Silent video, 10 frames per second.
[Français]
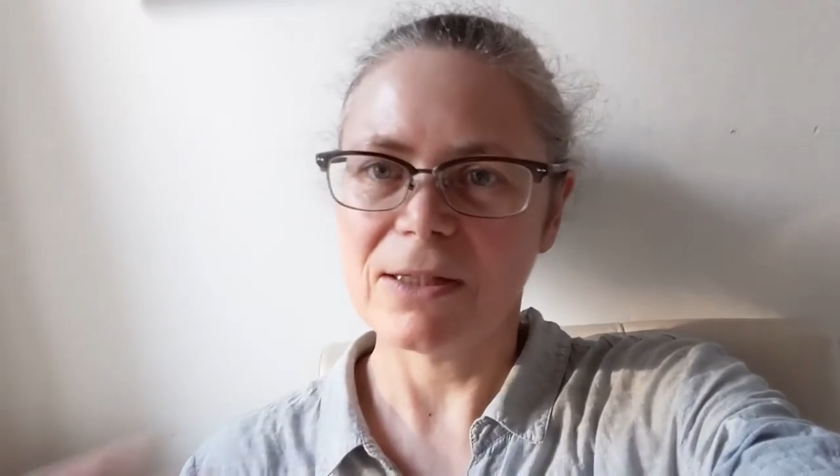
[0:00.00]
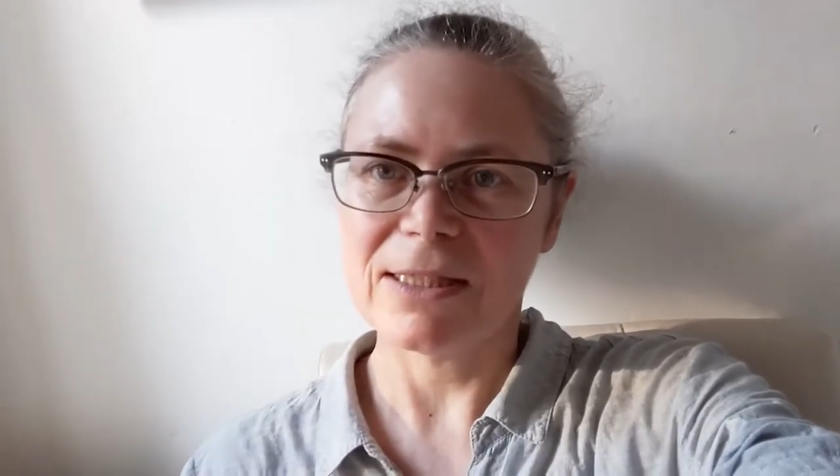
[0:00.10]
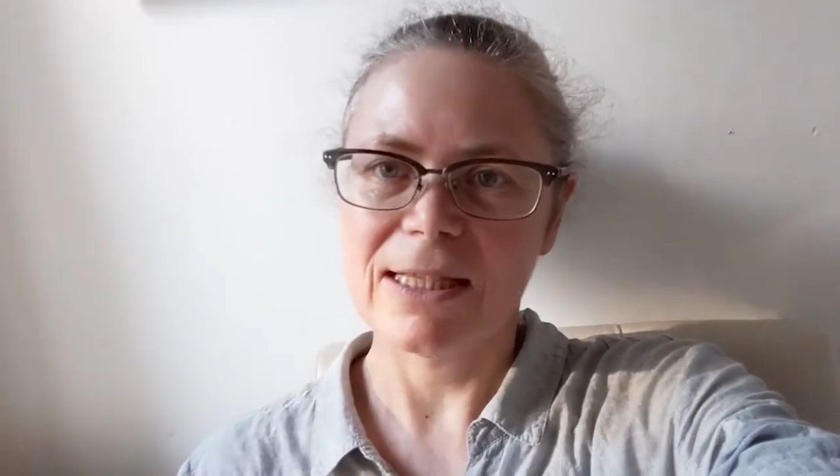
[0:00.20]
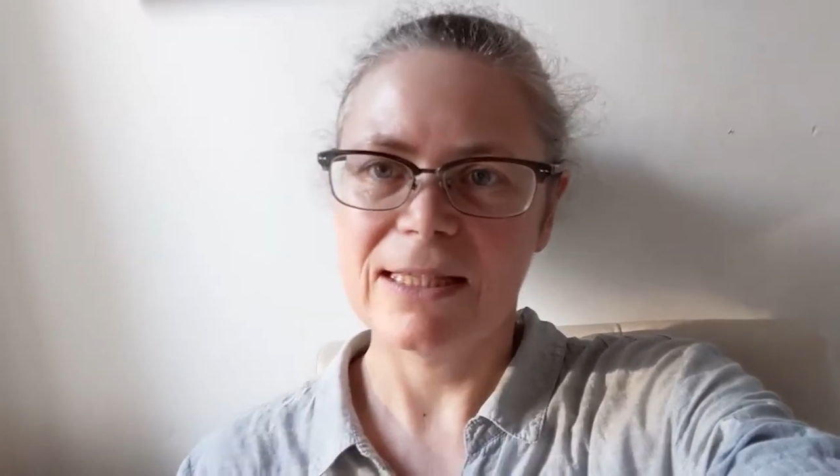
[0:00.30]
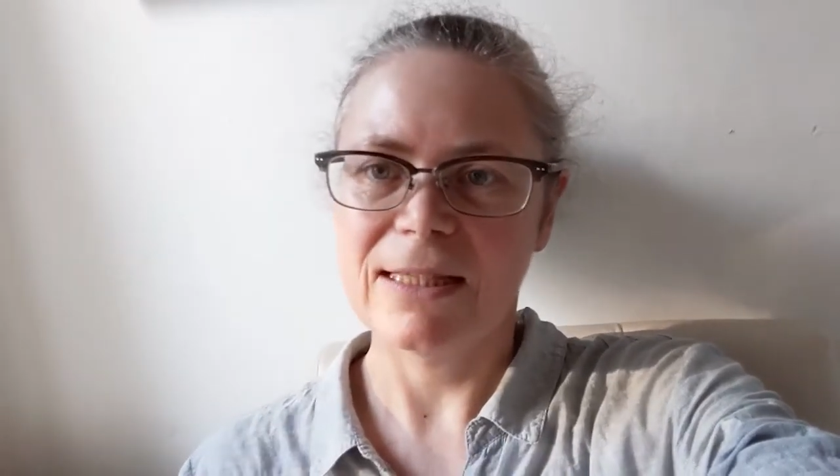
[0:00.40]

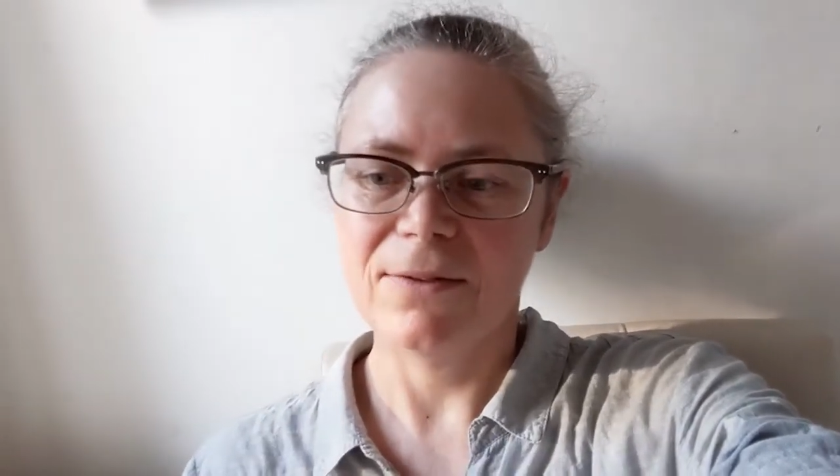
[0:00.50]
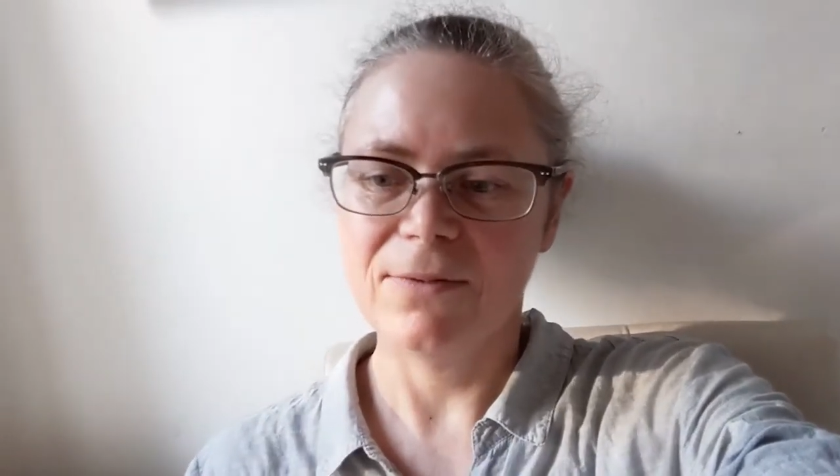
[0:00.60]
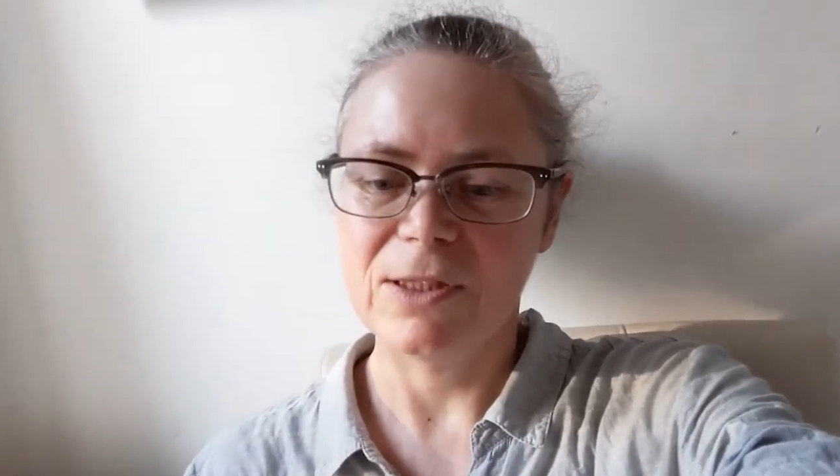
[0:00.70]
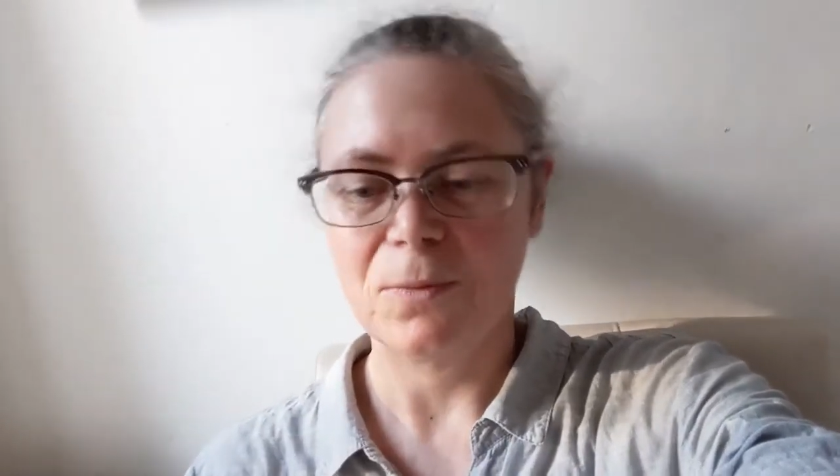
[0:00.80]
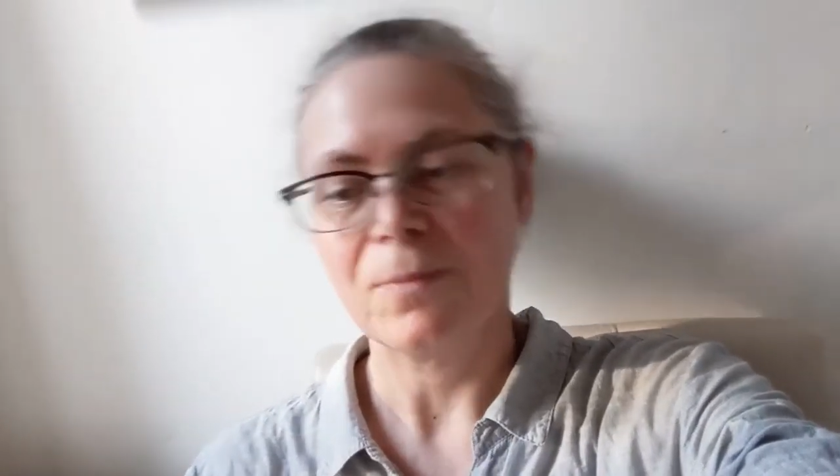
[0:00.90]
passent à la
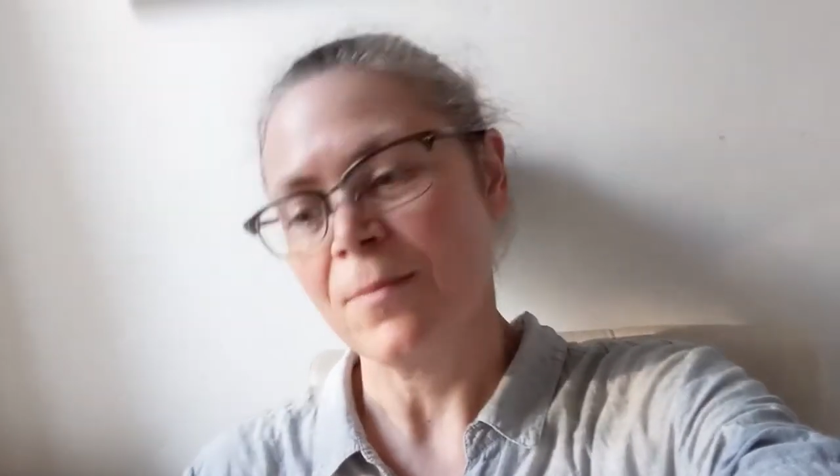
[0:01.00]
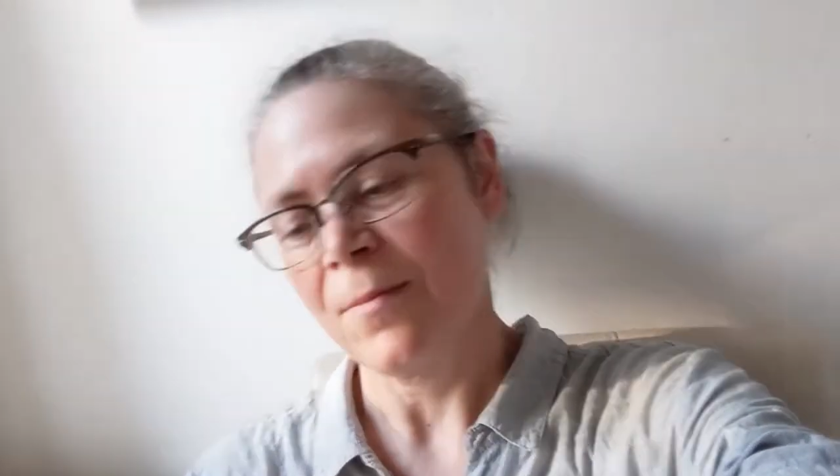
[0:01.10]
télévision.